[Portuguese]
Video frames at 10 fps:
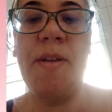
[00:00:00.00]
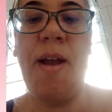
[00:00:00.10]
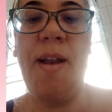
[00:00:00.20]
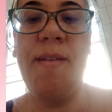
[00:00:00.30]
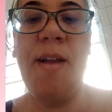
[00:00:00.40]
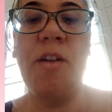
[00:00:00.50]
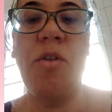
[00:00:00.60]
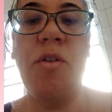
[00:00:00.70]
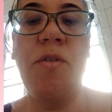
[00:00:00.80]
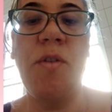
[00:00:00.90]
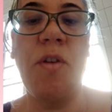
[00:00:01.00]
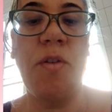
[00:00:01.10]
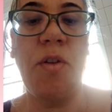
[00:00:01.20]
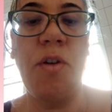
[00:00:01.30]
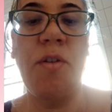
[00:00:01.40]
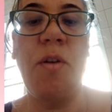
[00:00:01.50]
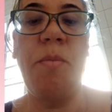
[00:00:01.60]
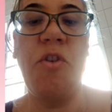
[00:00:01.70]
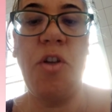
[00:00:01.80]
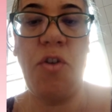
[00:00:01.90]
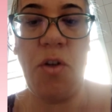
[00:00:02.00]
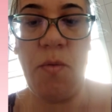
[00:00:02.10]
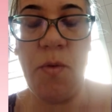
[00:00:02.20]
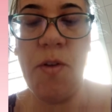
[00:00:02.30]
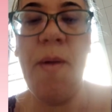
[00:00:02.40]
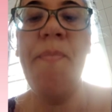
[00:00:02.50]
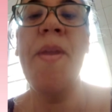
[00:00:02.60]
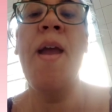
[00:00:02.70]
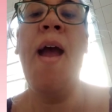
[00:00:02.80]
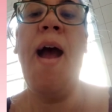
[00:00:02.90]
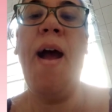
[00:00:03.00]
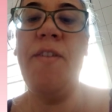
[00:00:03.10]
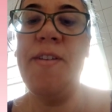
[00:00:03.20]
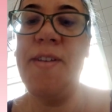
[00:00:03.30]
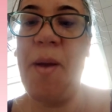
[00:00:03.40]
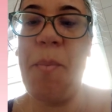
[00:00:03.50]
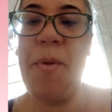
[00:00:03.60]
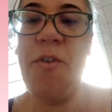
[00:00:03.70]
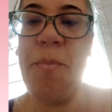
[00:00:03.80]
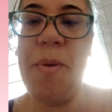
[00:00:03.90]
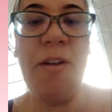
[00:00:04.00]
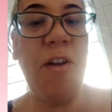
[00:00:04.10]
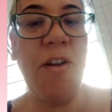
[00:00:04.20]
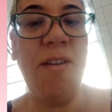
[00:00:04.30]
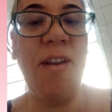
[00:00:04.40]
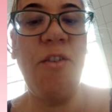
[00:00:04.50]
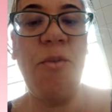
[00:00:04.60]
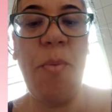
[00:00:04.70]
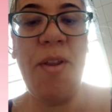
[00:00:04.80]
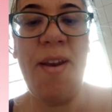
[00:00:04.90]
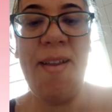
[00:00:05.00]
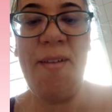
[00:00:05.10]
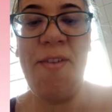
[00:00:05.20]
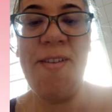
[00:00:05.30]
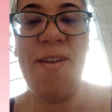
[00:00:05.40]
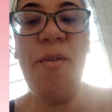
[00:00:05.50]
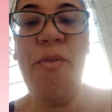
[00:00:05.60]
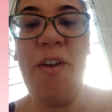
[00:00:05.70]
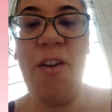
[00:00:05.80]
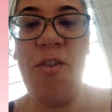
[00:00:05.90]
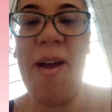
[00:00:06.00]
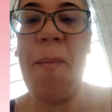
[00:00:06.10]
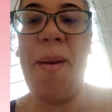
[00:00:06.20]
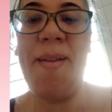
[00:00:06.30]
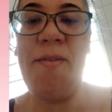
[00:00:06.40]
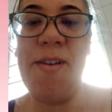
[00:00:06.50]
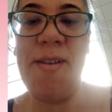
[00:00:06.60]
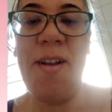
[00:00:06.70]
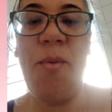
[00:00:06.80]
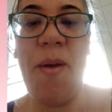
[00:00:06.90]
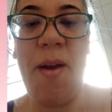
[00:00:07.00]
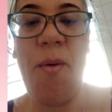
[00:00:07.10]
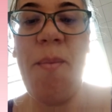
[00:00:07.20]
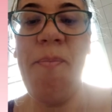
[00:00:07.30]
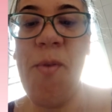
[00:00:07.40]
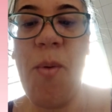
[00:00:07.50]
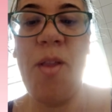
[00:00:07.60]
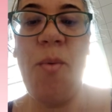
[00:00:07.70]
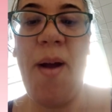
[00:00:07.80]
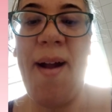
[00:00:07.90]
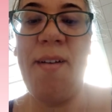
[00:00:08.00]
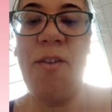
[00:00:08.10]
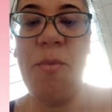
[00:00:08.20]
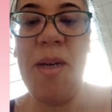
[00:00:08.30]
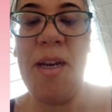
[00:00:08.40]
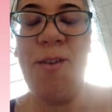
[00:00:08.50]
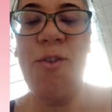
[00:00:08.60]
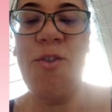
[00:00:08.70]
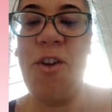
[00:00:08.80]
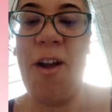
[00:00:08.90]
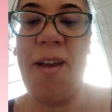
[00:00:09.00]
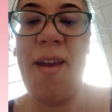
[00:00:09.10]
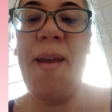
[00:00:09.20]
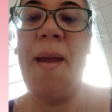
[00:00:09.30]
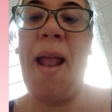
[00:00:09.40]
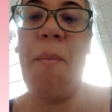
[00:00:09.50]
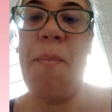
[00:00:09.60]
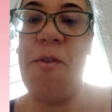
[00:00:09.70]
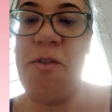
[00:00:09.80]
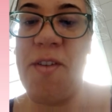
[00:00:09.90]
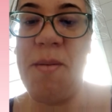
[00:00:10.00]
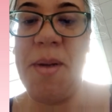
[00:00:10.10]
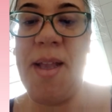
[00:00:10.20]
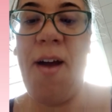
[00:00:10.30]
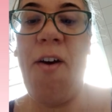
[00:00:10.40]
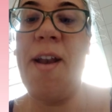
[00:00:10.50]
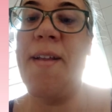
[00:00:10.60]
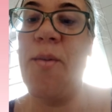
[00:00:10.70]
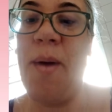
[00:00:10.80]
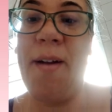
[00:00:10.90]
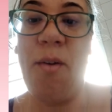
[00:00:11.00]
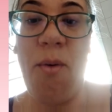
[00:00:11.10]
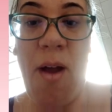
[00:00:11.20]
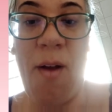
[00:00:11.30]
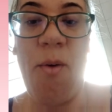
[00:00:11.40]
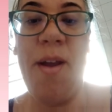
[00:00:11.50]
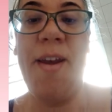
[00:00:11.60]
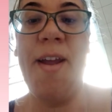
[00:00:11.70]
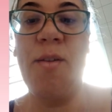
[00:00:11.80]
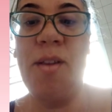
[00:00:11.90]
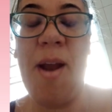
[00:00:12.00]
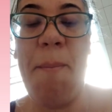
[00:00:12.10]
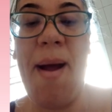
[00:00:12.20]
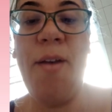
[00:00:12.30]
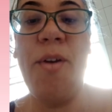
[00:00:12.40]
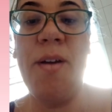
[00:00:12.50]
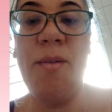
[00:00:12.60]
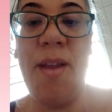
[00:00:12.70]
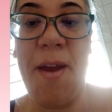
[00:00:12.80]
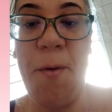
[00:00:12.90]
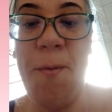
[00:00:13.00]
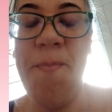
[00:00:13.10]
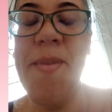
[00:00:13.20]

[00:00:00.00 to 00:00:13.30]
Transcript: realizar todos os seus sonhos e objetivos. A vizinha pediu pra gente se a gente poderia estar tá fazendo o vídeo. Era para estar tá fazendo eu, o Eduardo, os meninos. Só que ela pediu em cima da hora, Eduardo, a correria do trabalho não deu.